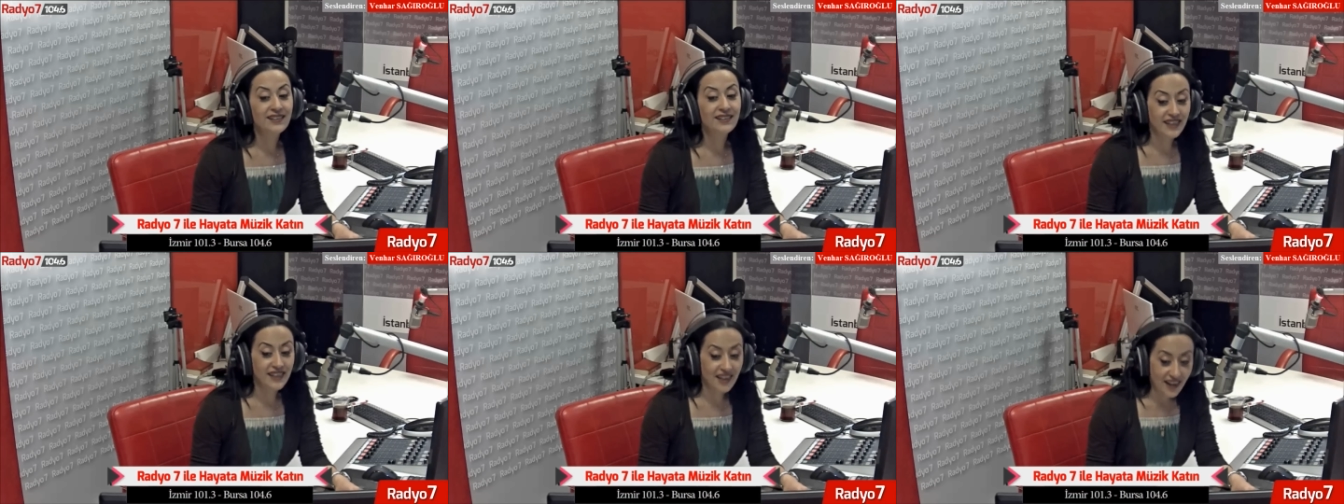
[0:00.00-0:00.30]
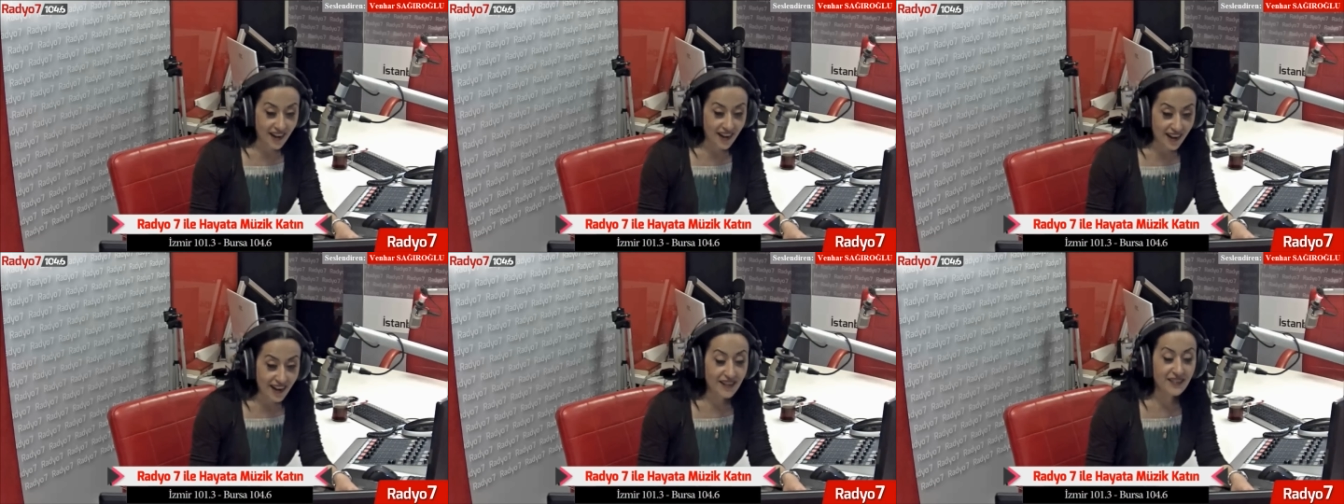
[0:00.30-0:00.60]

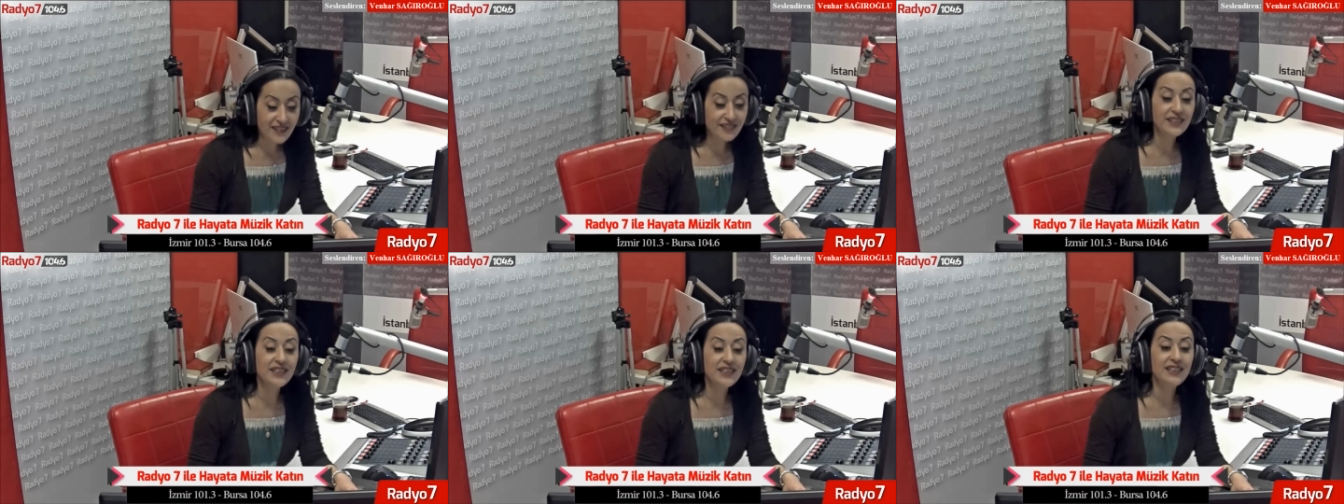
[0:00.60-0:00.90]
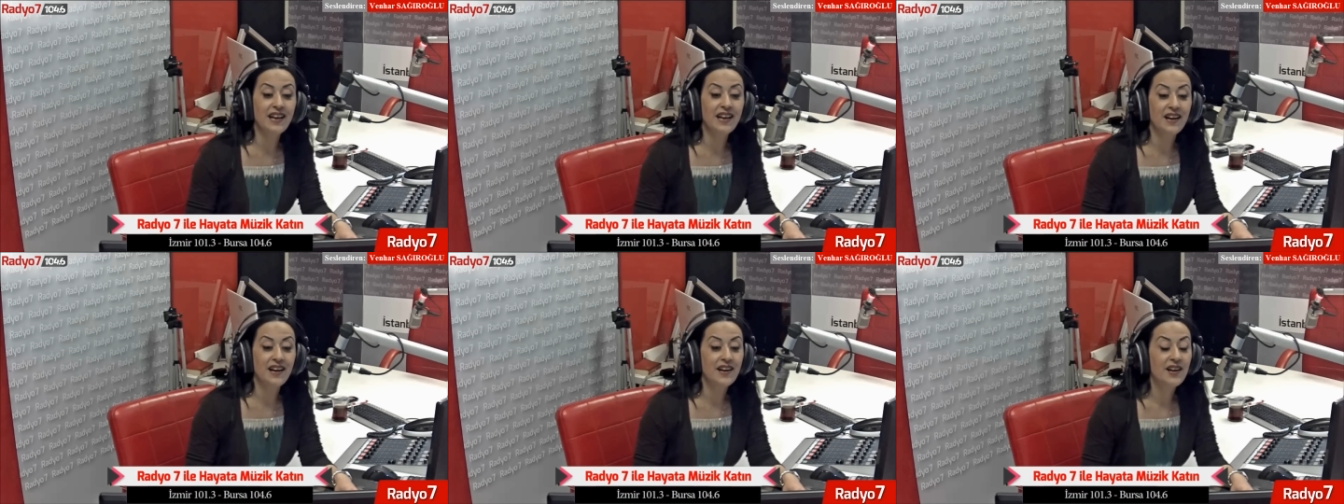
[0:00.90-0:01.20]
daha
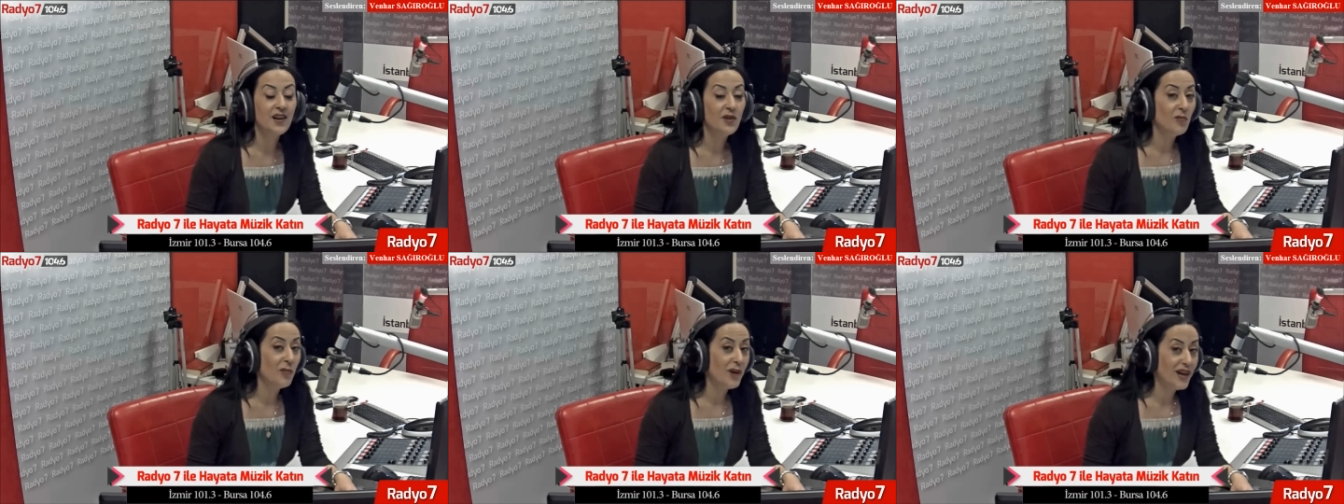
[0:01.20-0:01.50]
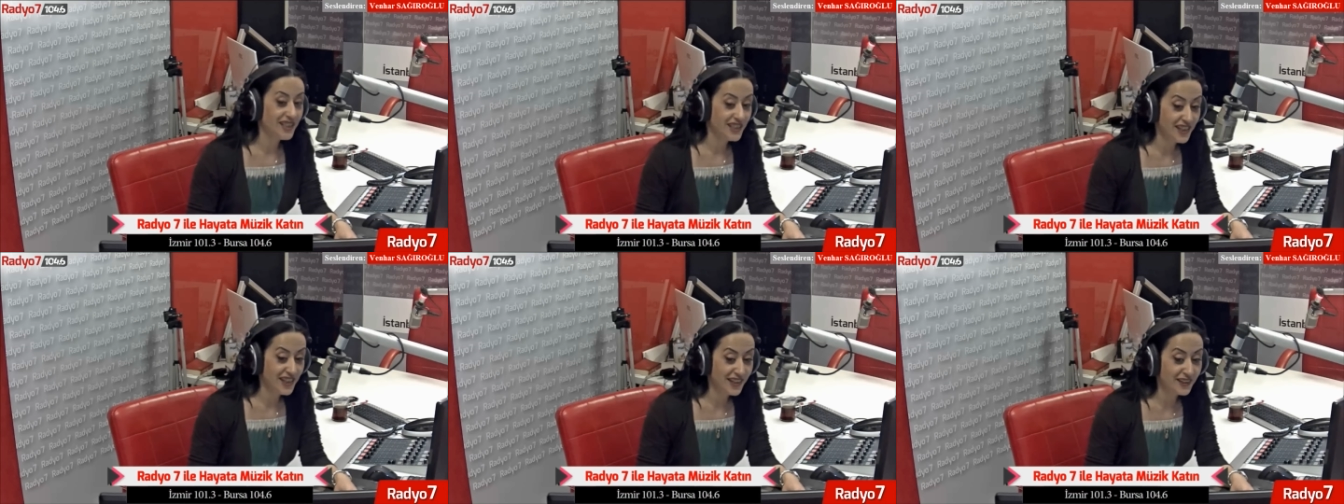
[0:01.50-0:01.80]
ağırıyla
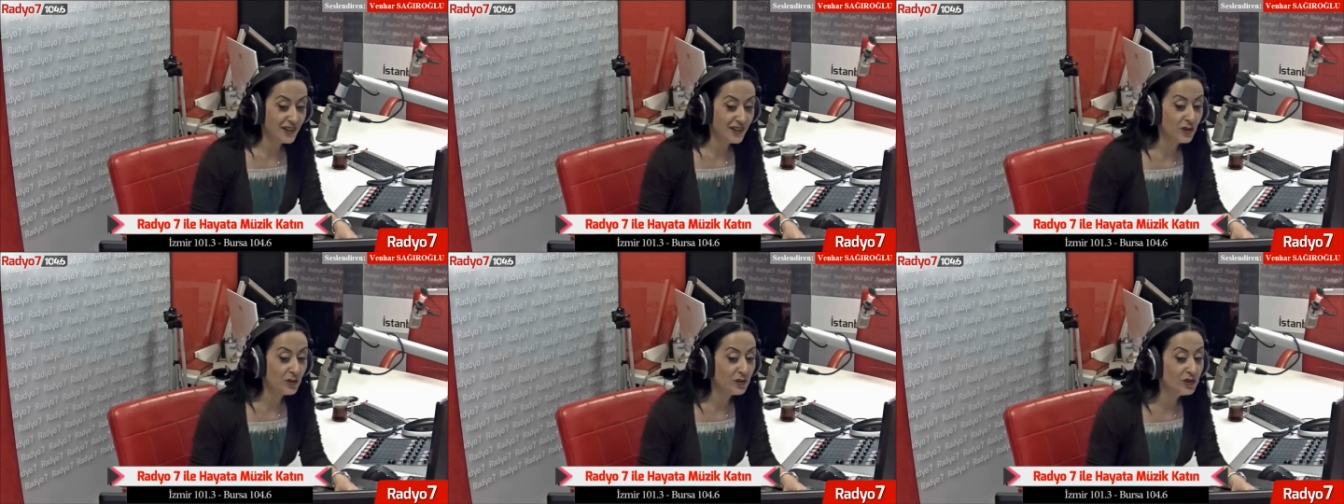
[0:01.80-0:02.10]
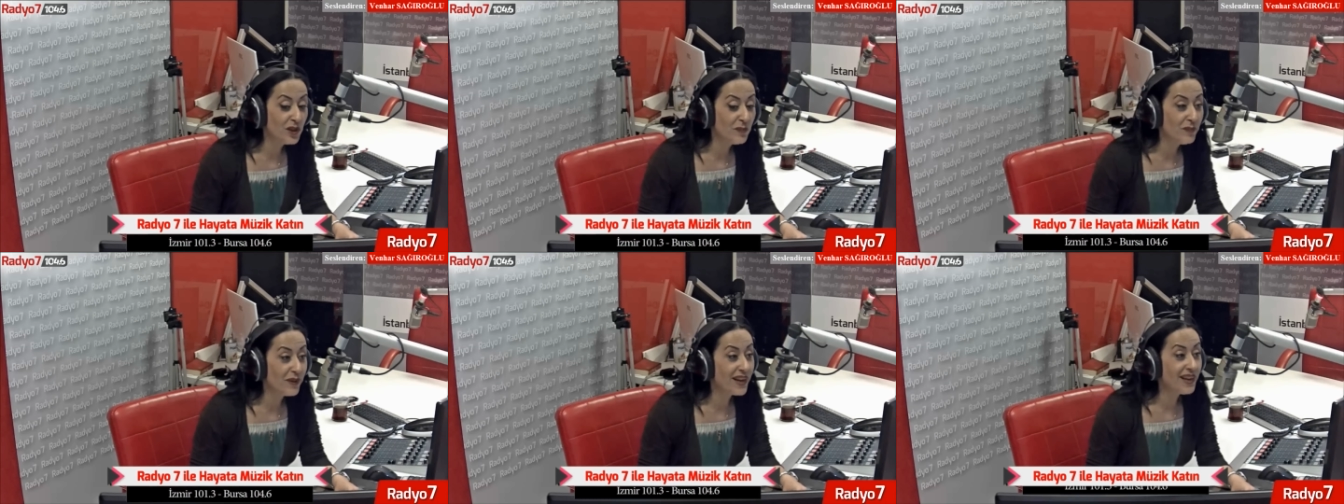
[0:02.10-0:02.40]
mahşerde
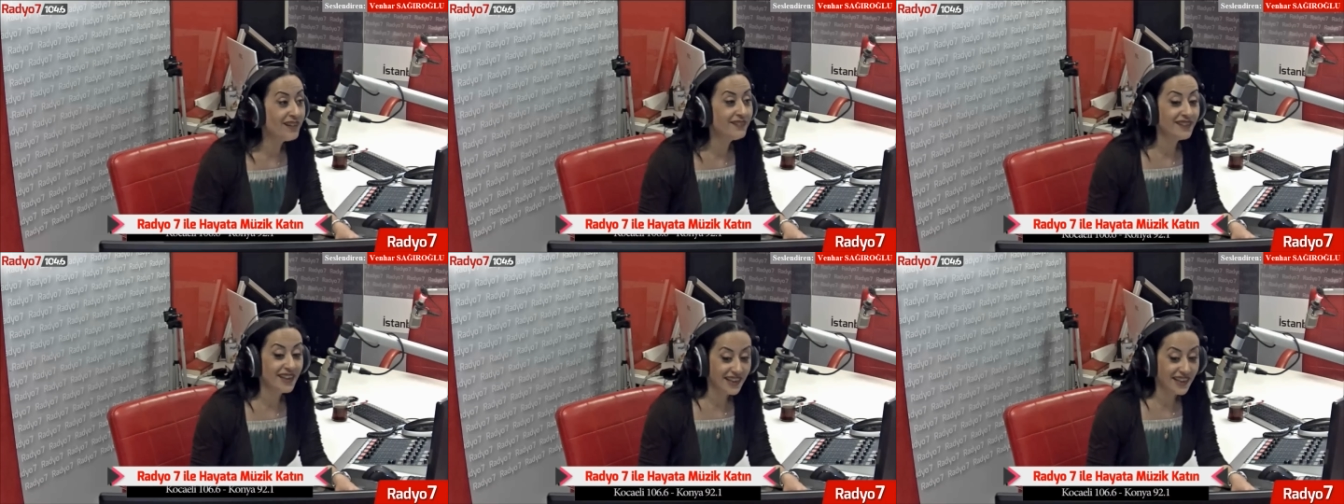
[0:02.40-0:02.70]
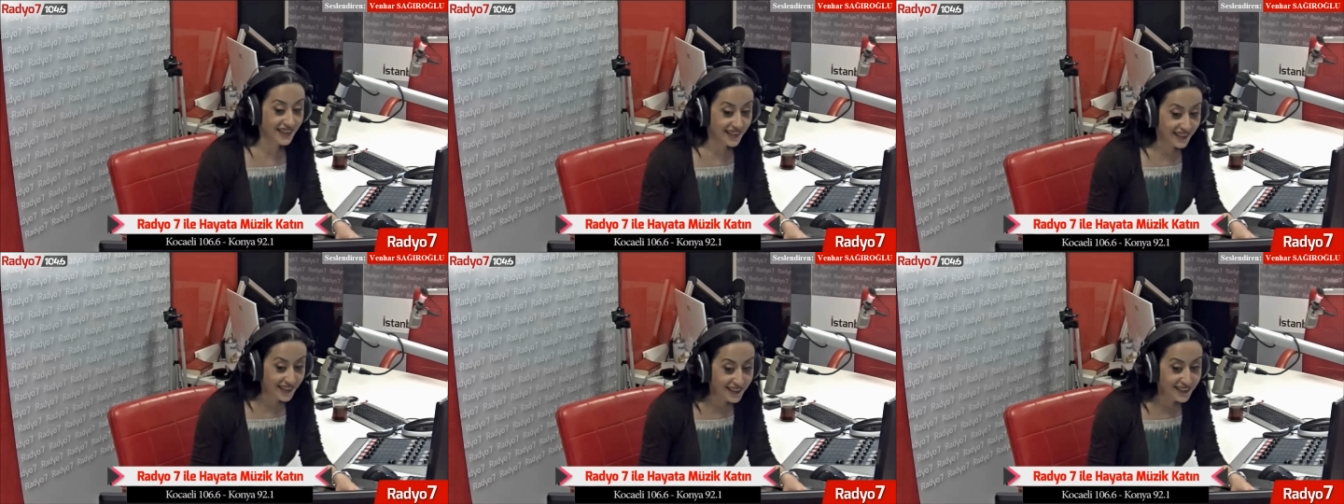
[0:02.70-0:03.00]
ödemeye
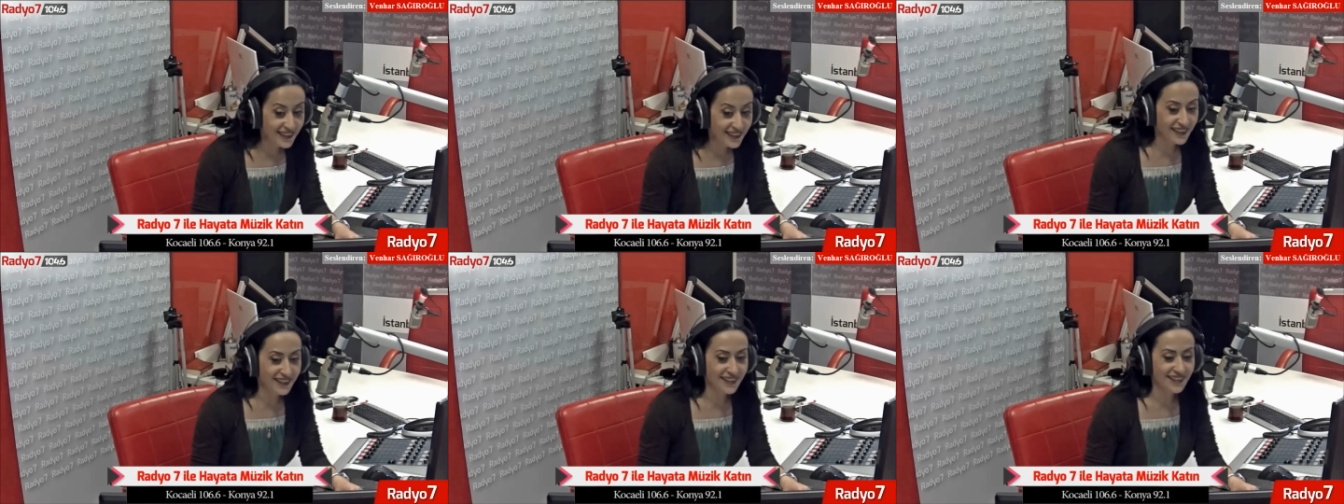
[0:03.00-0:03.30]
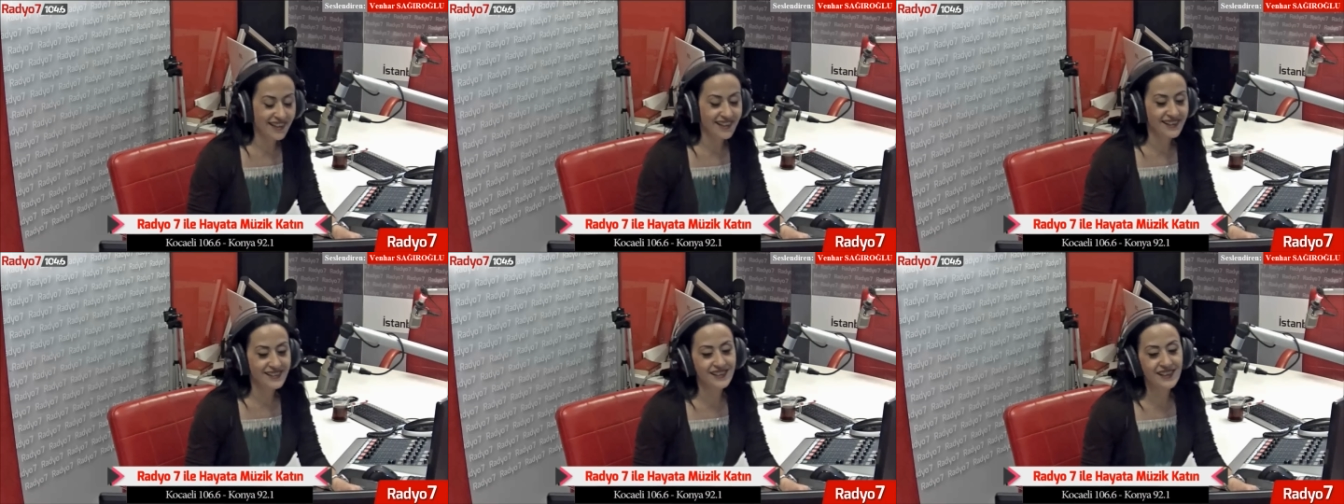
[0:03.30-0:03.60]
tehir
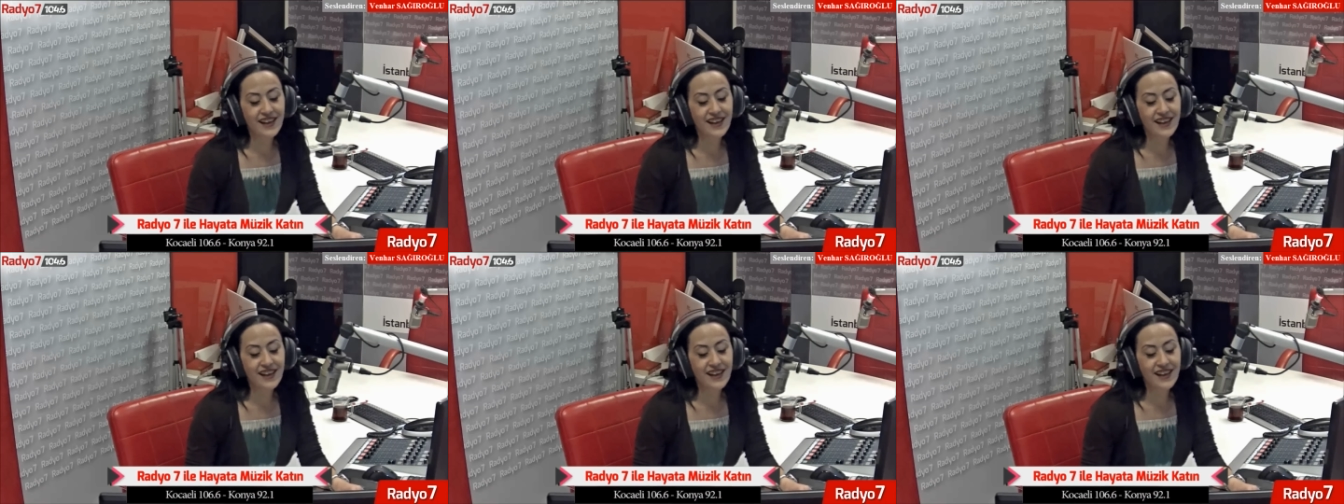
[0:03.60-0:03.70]
edilirler.